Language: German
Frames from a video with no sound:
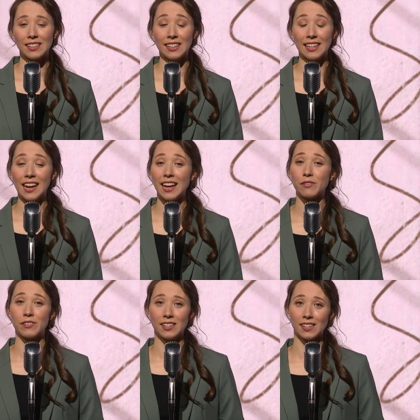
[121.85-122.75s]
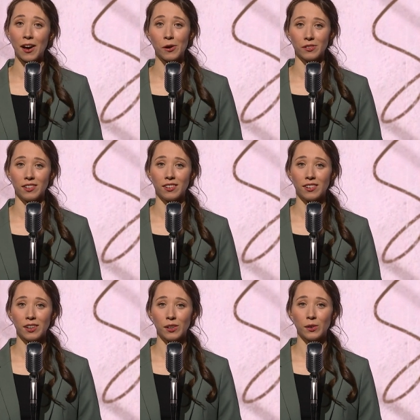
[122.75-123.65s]
Denn ich lerne Vertrauen
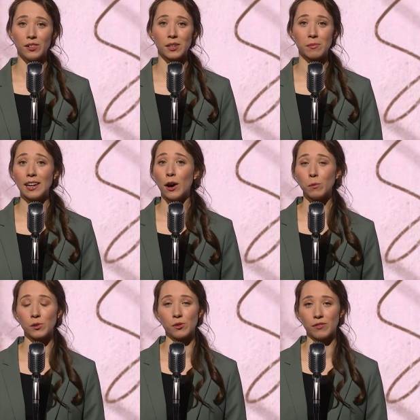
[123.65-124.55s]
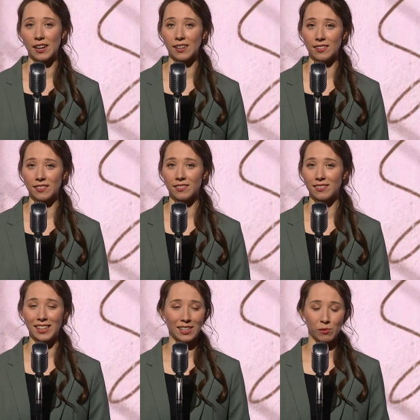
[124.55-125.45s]
und im Glauben zu wandeln,
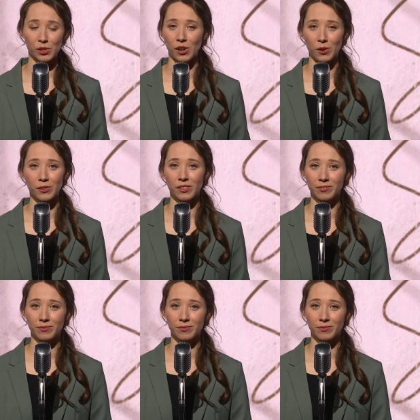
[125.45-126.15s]
nicht im Schauen.